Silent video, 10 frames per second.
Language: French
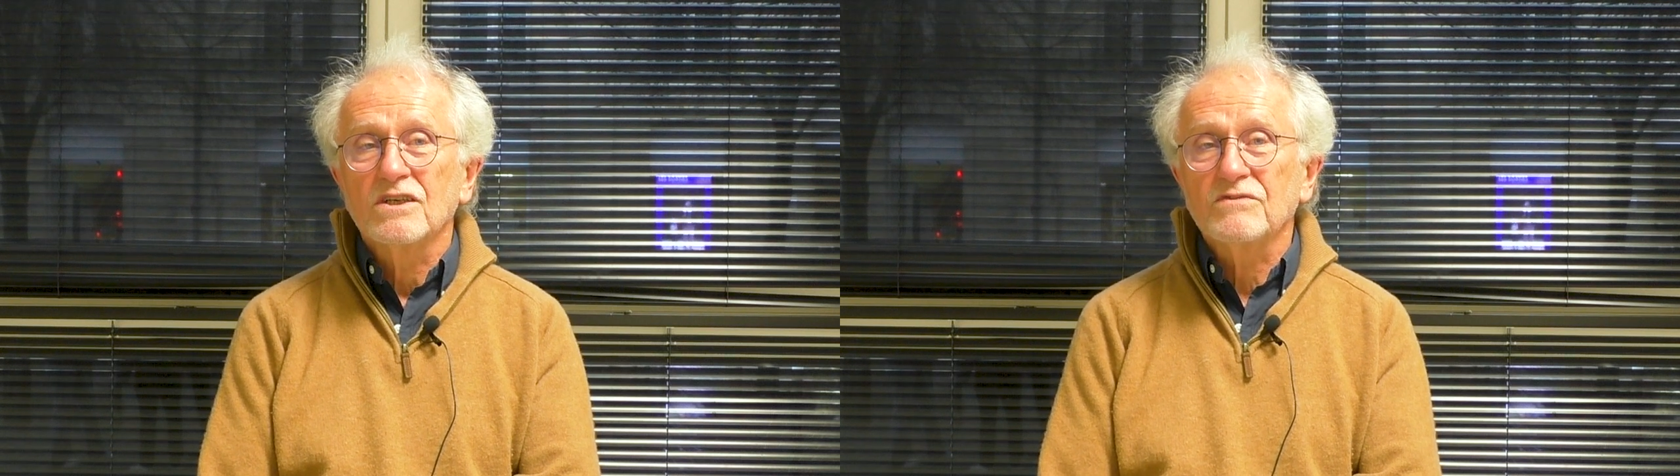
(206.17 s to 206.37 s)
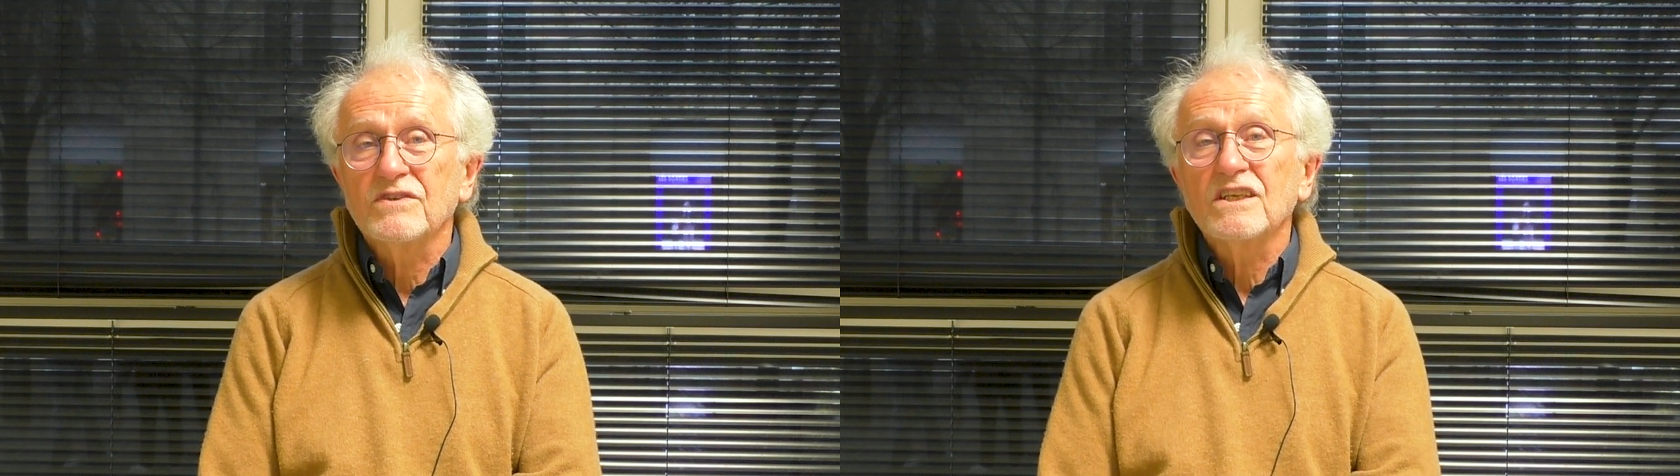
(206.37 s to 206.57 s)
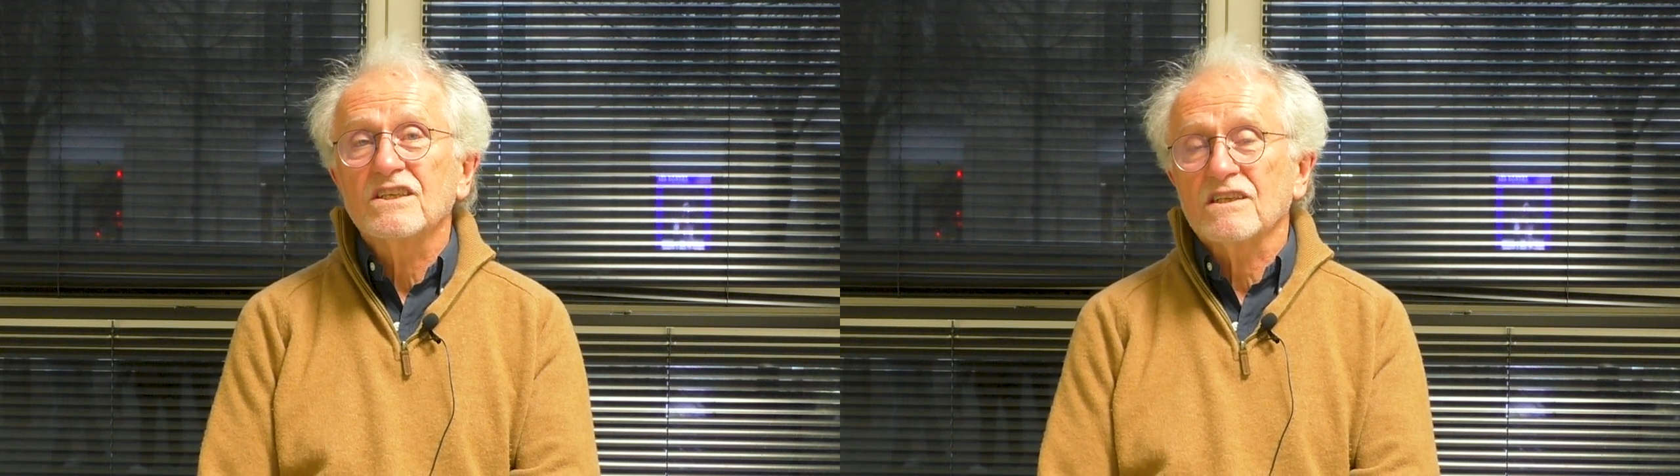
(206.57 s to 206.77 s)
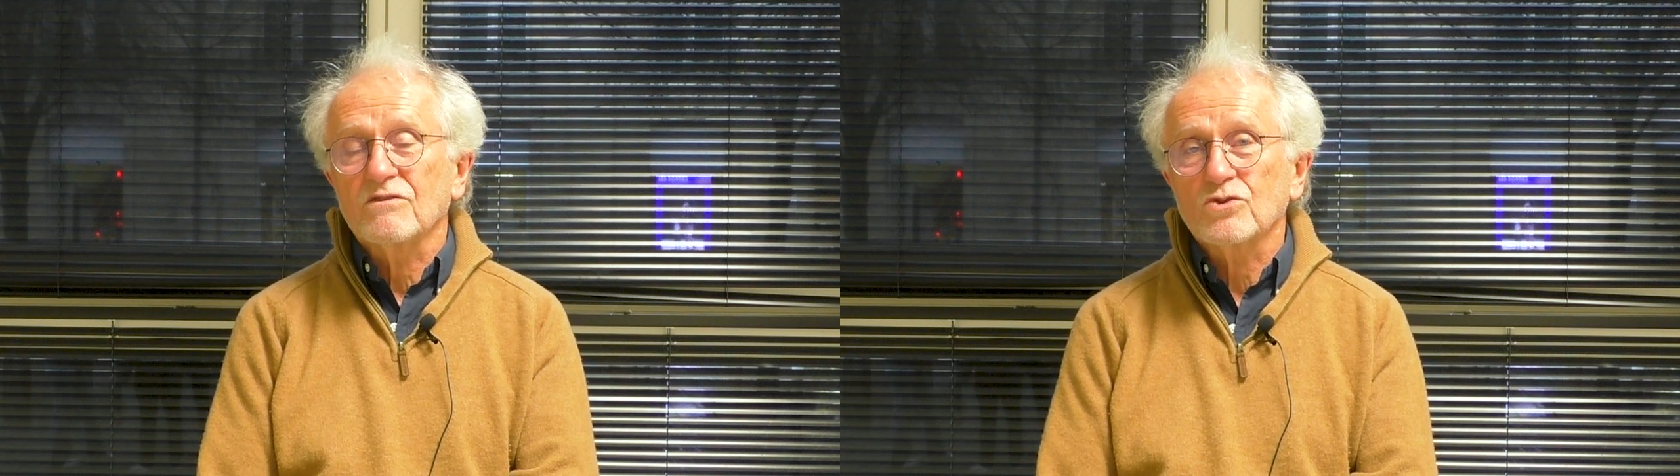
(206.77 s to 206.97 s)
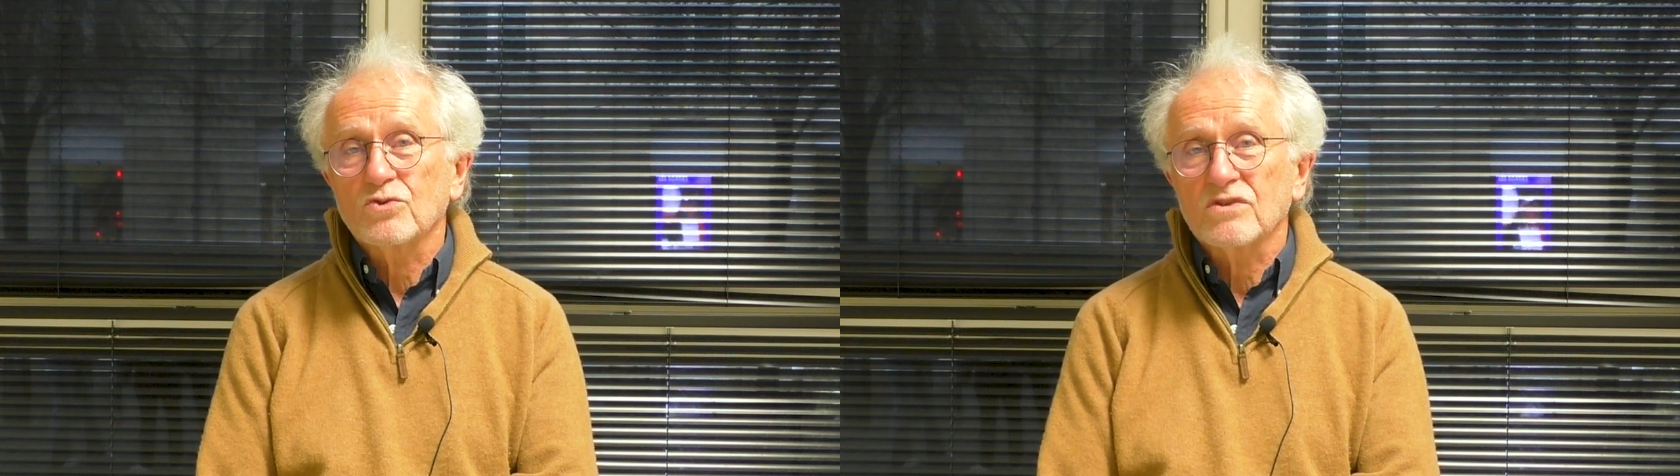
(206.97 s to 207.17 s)
vit, les
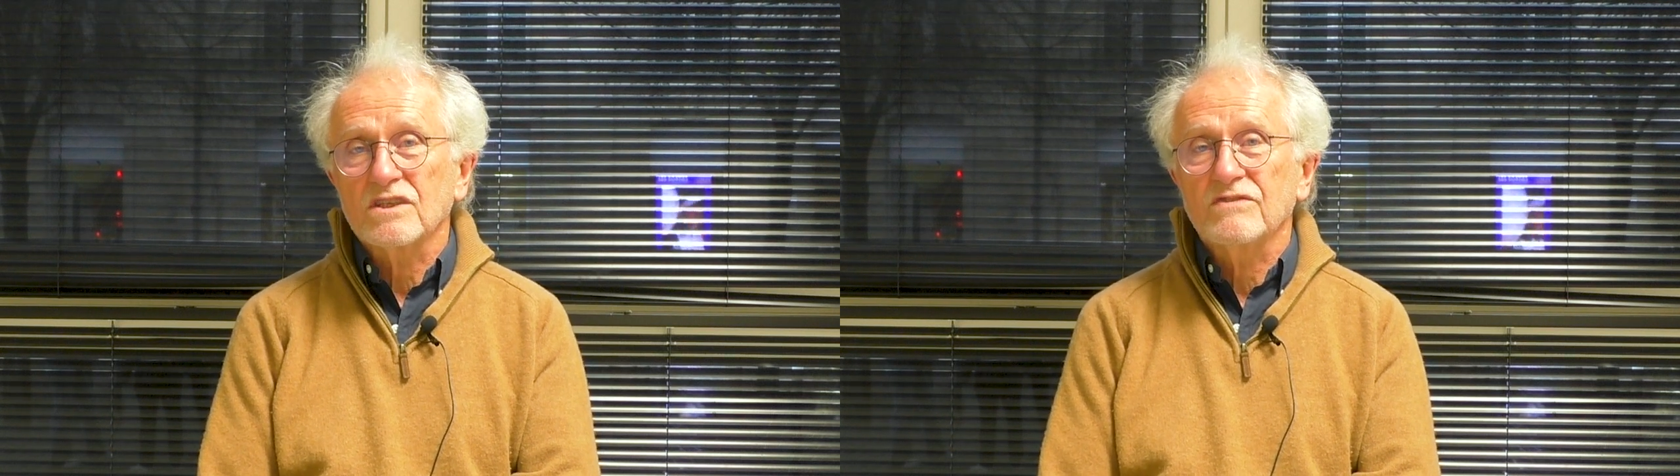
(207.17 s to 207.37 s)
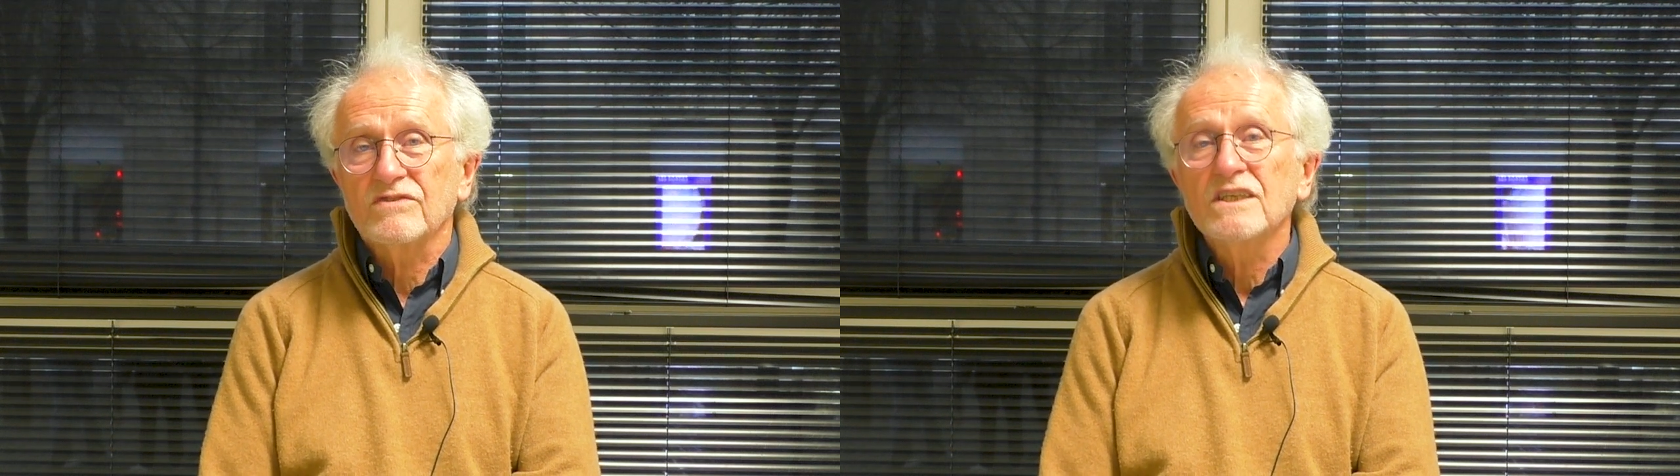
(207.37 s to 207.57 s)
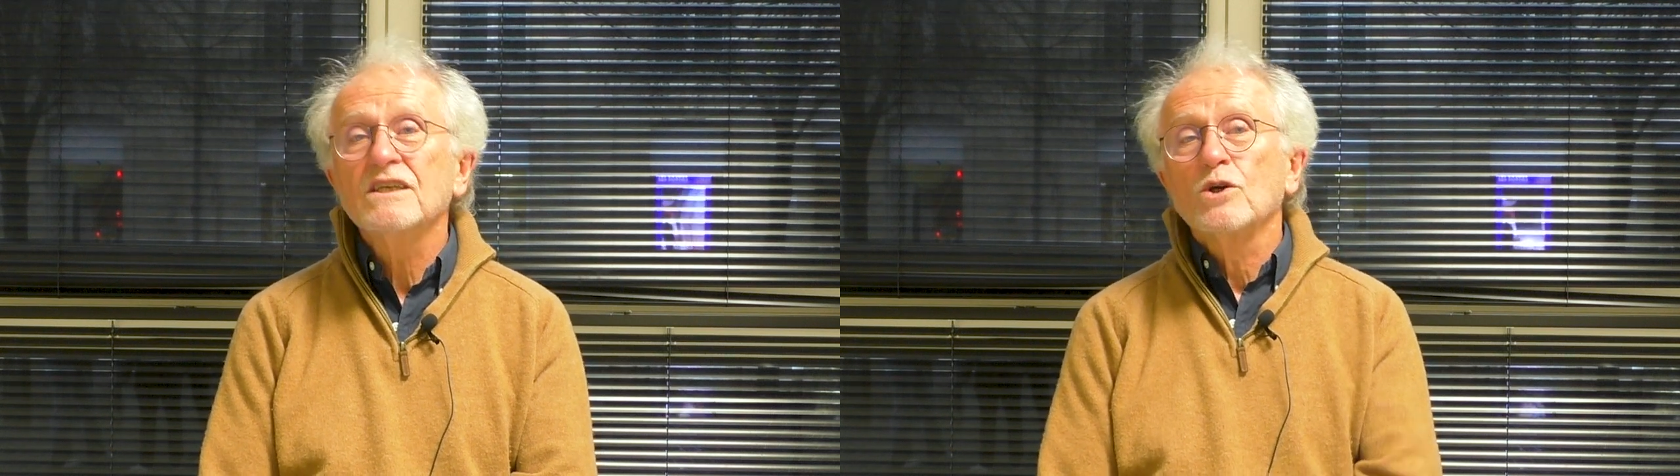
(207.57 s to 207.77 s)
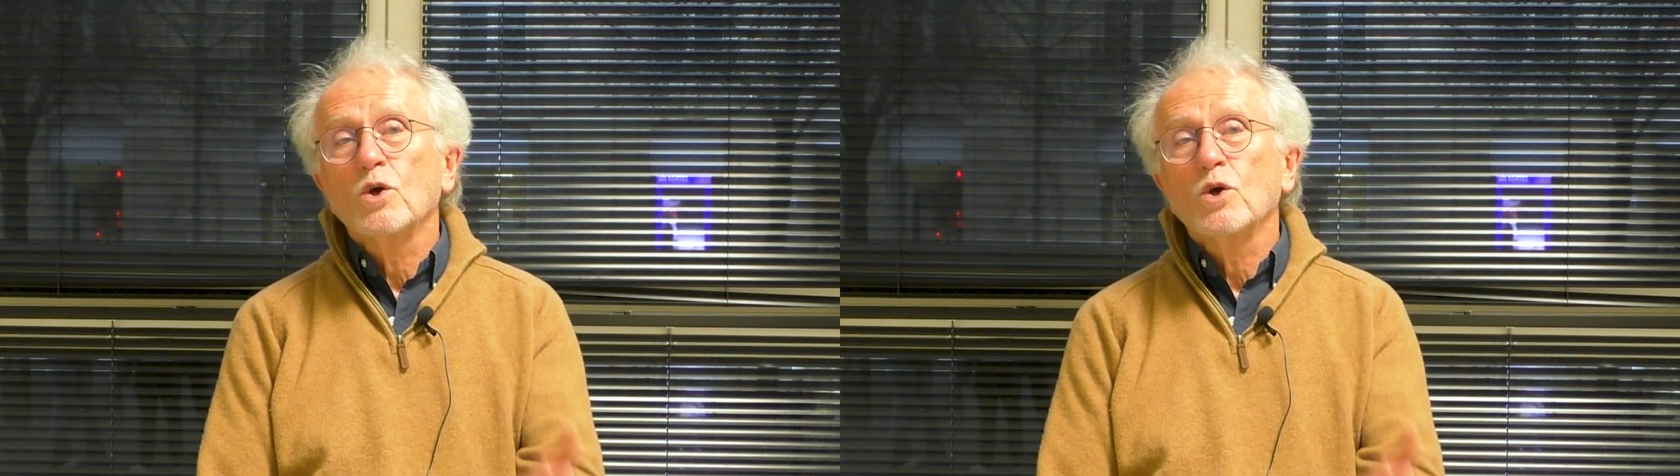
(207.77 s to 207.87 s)
aventures qu'il vit,